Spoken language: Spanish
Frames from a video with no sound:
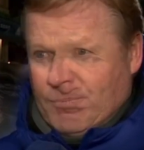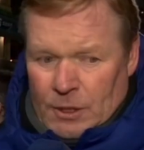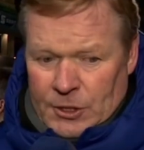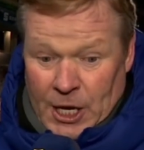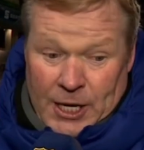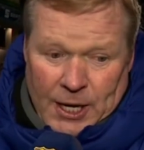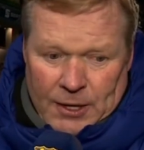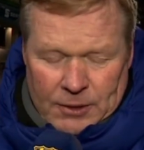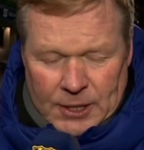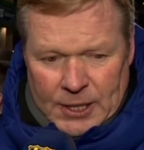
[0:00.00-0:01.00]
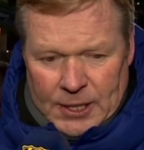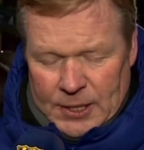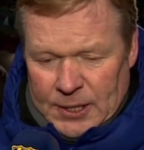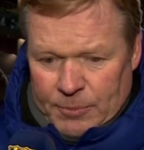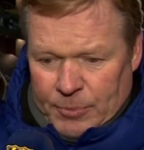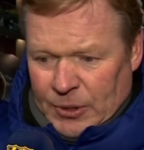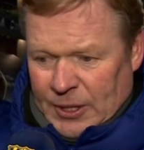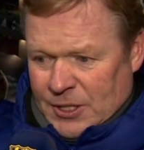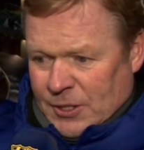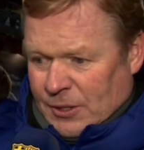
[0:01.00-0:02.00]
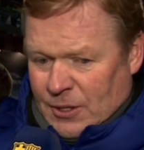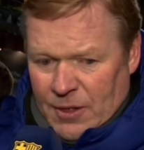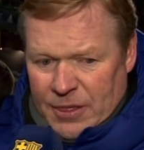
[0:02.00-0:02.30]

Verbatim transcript: Sí, claro que por estos